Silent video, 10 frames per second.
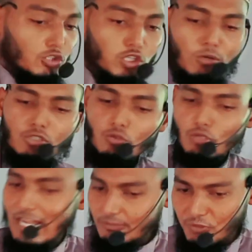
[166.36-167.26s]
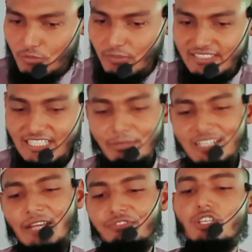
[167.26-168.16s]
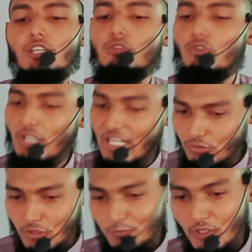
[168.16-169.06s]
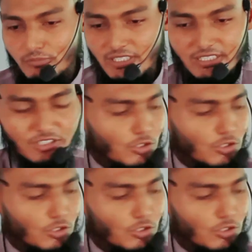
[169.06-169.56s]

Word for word: অর্থবদ্ধ কোরআন পড়বেন কিংবা সিরুল কোরআনগুলো পড়বেন